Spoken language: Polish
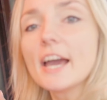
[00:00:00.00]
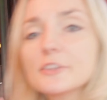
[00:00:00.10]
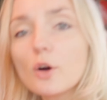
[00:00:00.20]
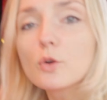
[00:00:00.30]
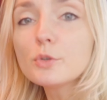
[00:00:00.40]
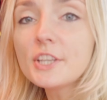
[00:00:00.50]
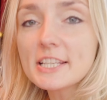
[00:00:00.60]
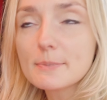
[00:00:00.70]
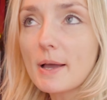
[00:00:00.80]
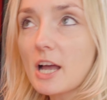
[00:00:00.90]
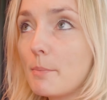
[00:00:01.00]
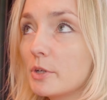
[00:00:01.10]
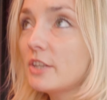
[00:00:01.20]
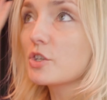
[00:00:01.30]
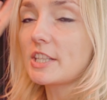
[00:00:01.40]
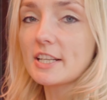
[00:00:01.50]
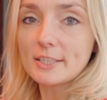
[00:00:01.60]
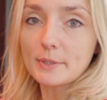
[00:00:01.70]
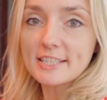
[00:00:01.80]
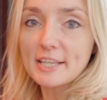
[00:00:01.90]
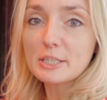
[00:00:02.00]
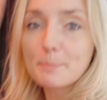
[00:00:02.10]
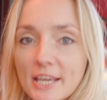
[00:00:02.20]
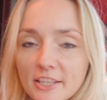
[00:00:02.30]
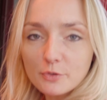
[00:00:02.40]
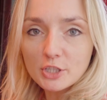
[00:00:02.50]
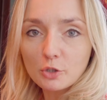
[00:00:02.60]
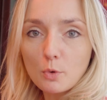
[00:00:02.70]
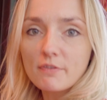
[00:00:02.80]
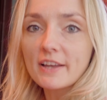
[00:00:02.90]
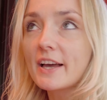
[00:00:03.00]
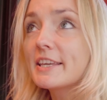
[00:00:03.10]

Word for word: Ej, to ogólnie jest beka, bo nie dość, że ta restauracja jest pięknie usytuowana,